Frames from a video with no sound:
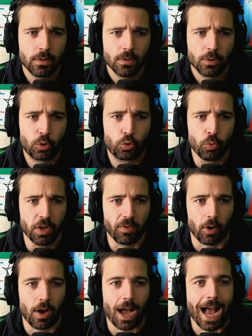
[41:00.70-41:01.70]

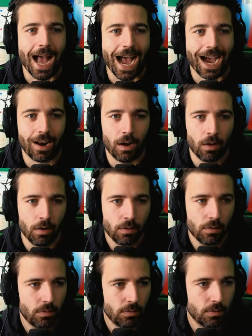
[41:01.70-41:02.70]
Suivre Arles.
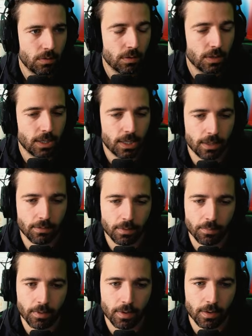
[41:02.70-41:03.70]
Ah ouais,
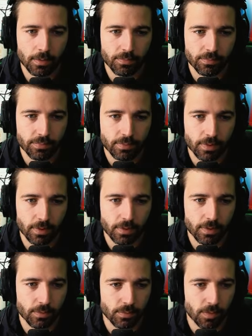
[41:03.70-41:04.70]
voilà, là,
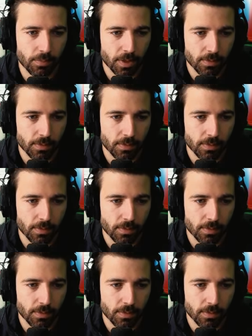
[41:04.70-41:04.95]
il nous emmerde,